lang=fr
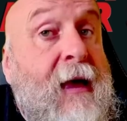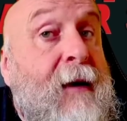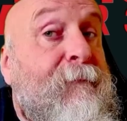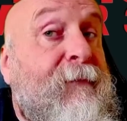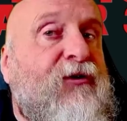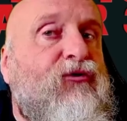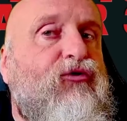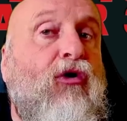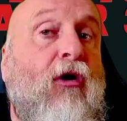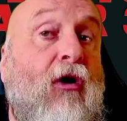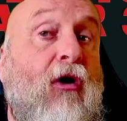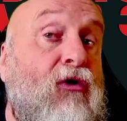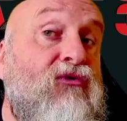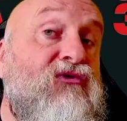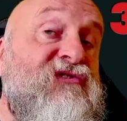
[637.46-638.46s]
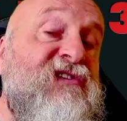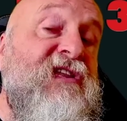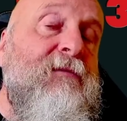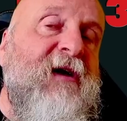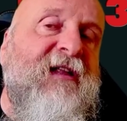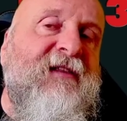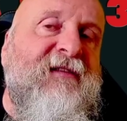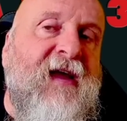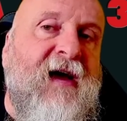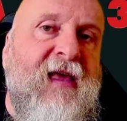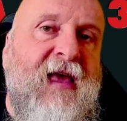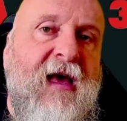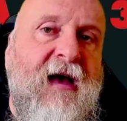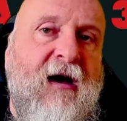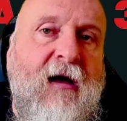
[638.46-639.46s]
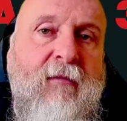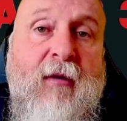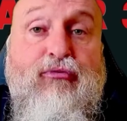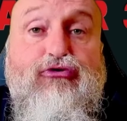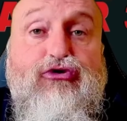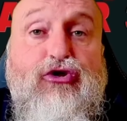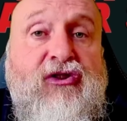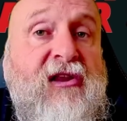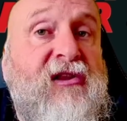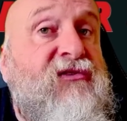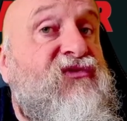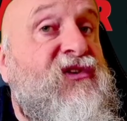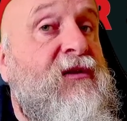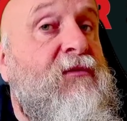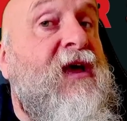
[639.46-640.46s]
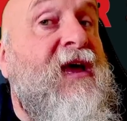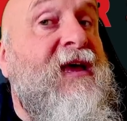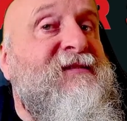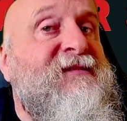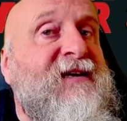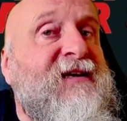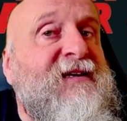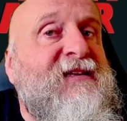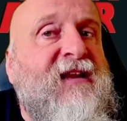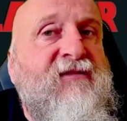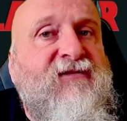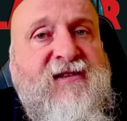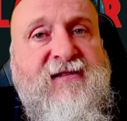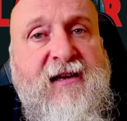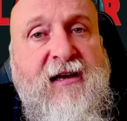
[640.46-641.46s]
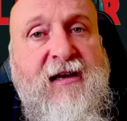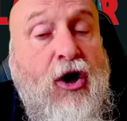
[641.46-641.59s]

Pas de grand rôle cinéma derrière, hein, mais plusieurs téléfilms et séries télévisées